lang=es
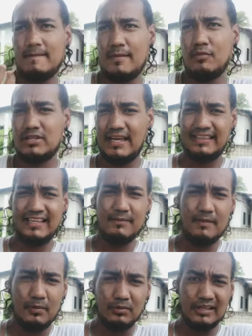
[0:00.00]
Hay mucha gente que me
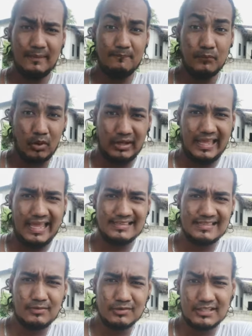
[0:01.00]
pregunta por qué
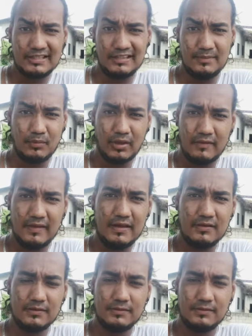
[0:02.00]
hacemos este tipo de videos.